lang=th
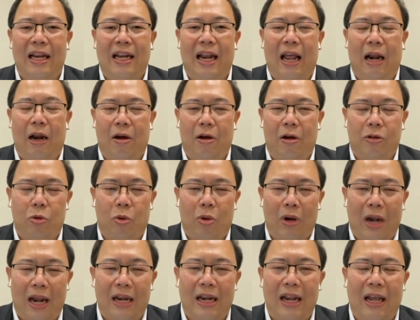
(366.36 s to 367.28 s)
นะแล้วก็ตร
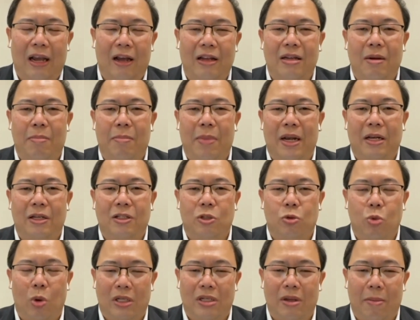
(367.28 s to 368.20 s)
งนั้นเนี่ยก็จะเป็น
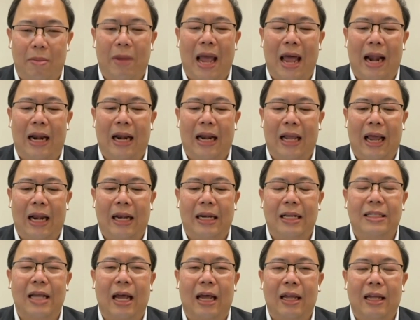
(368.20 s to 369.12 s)
ส่วนสำคัญในการ
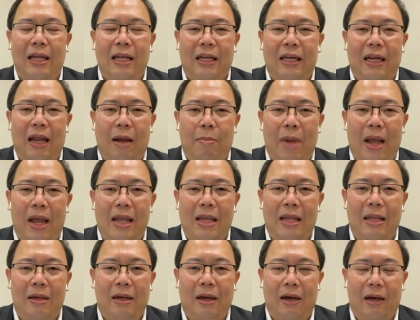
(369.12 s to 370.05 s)
ที่จะทำให้
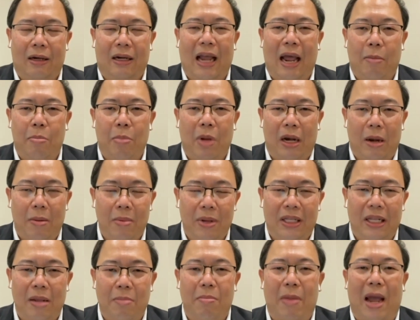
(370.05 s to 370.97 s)
เกิดการเมืองใน
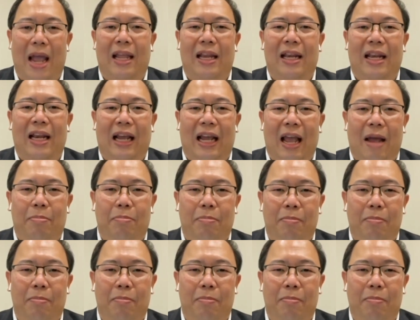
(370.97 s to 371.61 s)
มิติใหม่นะครั